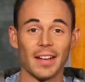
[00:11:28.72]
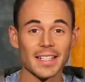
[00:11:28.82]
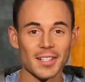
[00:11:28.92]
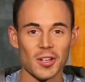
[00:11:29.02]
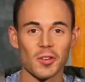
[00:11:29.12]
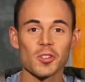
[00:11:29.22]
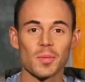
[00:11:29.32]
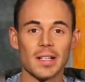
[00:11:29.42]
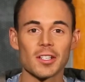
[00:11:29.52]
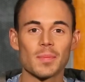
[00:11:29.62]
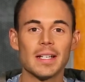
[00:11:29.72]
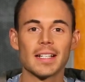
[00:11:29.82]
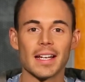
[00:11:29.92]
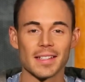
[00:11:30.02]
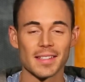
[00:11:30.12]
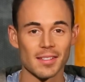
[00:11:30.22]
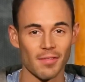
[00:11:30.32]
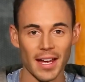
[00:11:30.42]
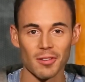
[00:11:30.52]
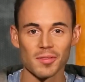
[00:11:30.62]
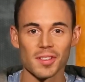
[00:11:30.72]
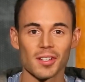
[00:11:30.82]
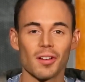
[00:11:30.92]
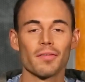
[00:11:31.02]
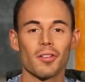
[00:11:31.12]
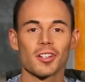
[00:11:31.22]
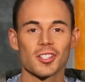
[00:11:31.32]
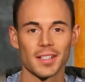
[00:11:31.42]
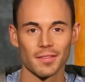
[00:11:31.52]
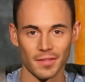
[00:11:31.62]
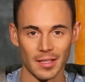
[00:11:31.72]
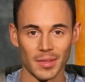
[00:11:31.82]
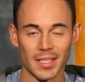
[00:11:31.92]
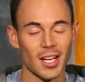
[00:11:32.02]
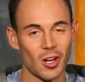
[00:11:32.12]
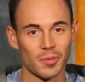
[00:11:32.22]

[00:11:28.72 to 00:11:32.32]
Welcher Schauspieler spielt gleich in zwei unserer neu vorgestellten Filme die